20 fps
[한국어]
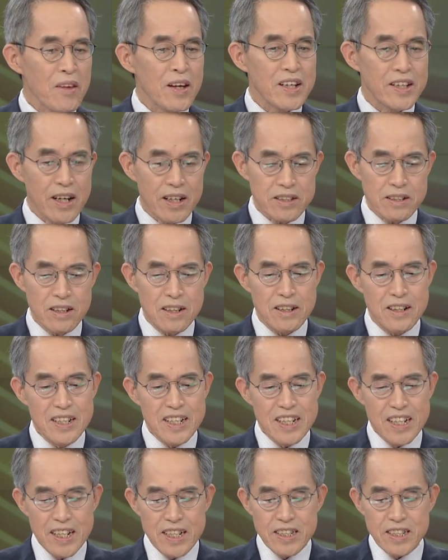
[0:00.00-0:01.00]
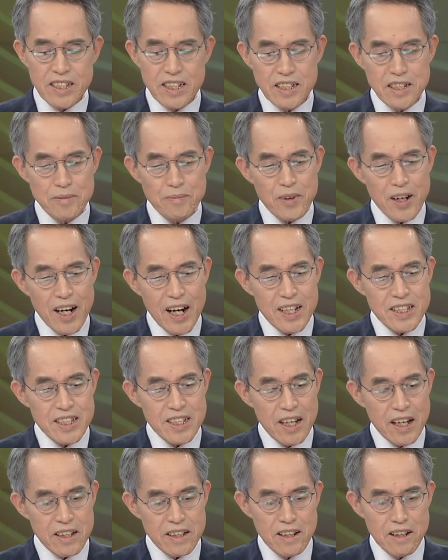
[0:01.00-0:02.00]
그래서
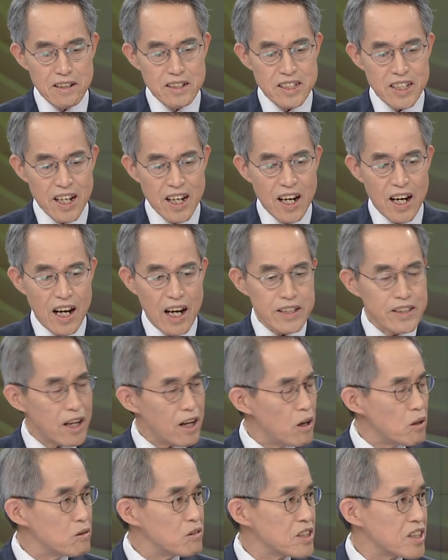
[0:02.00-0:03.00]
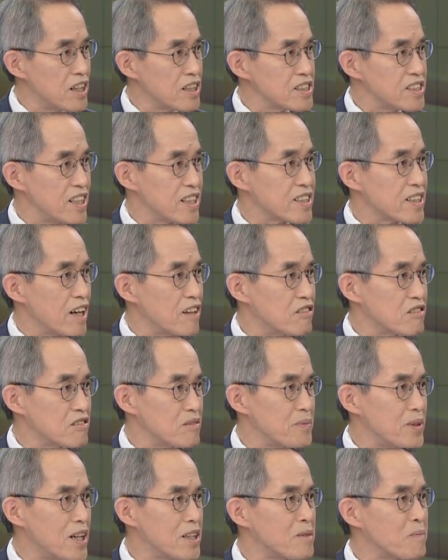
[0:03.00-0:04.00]
지금까지의 경제가 아날로그 경제였다고
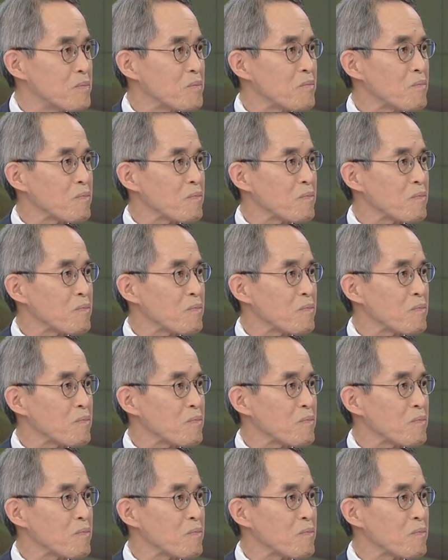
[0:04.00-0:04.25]
그러면